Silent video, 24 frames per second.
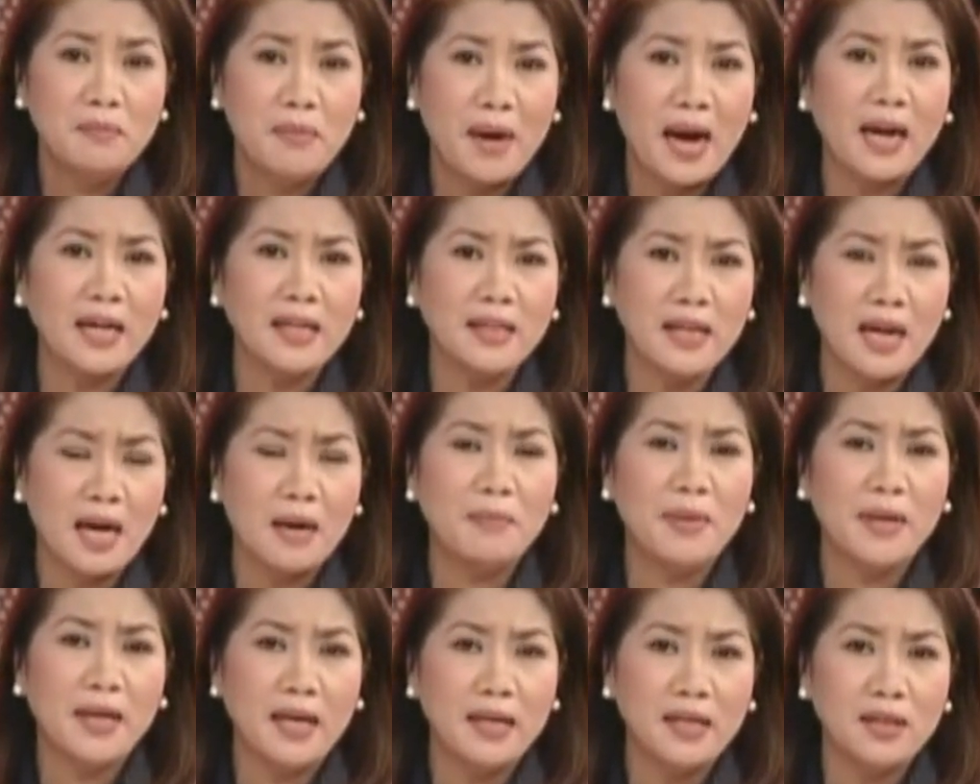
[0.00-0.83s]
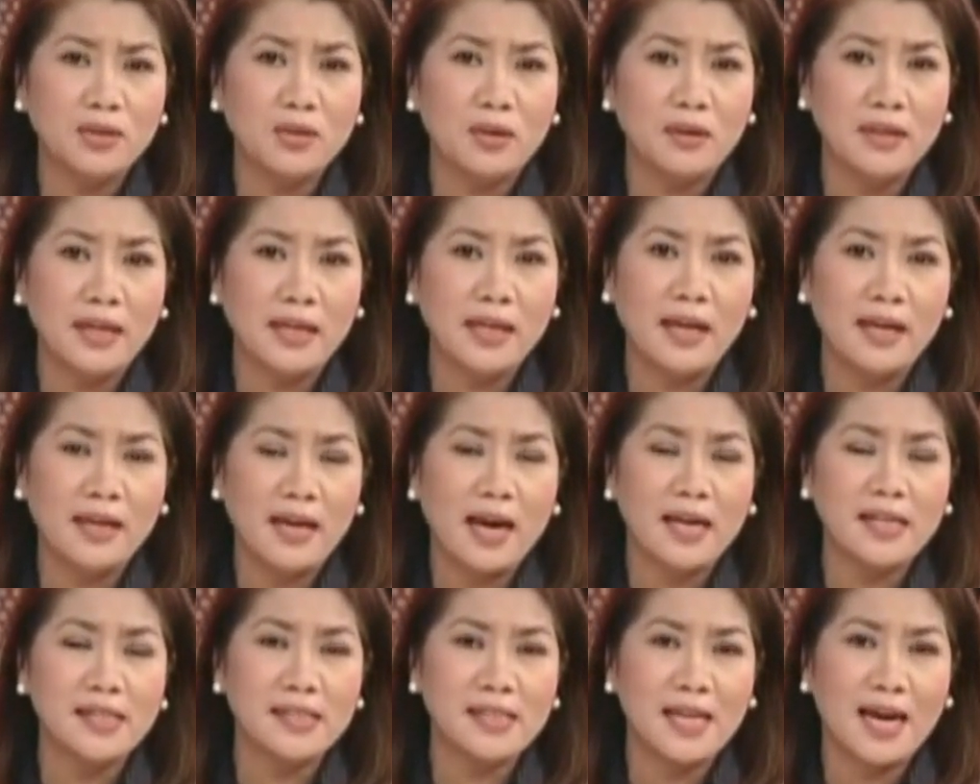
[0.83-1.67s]
Bakit nga ba ganito ang
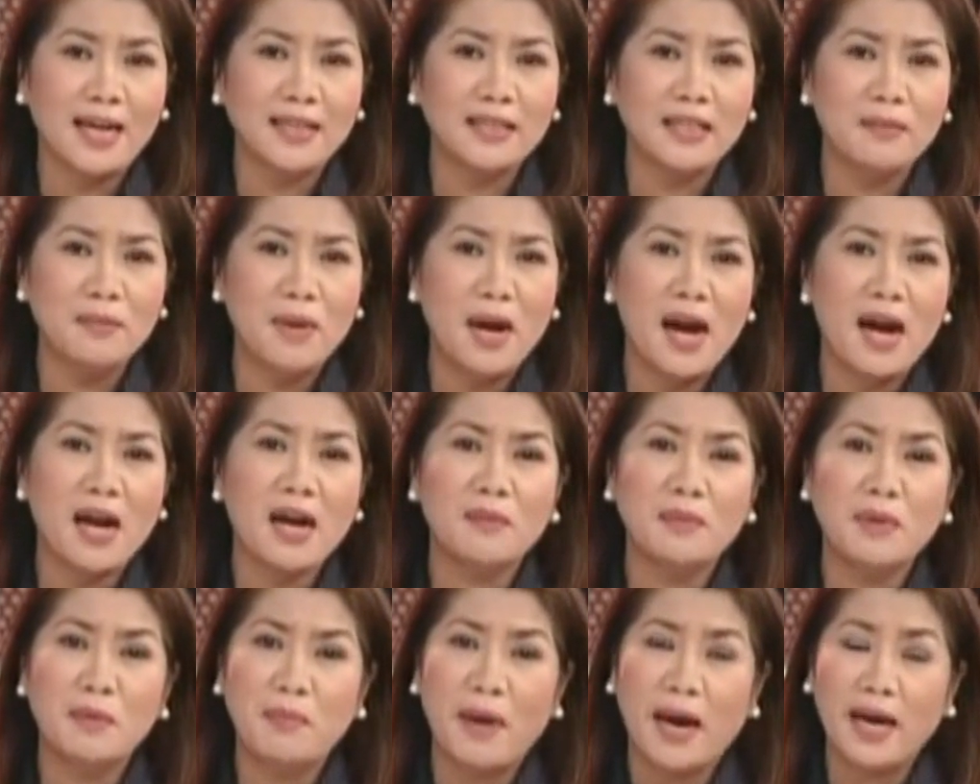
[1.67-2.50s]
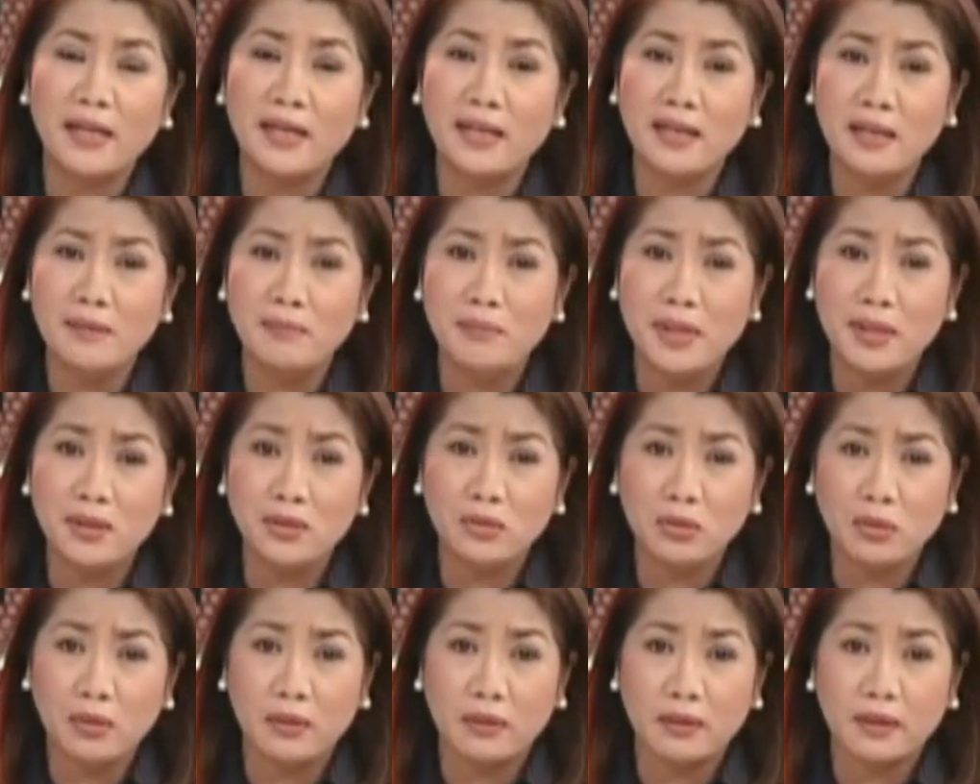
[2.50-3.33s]
nangyayari sa ating mga kababayang
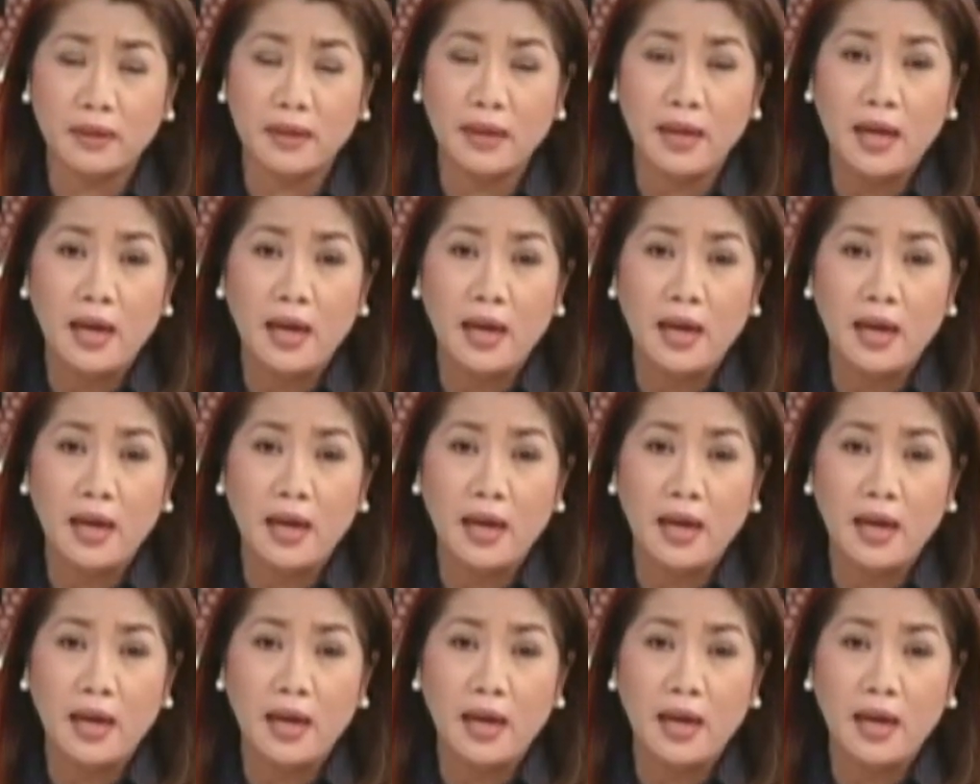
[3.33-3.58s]
inventor?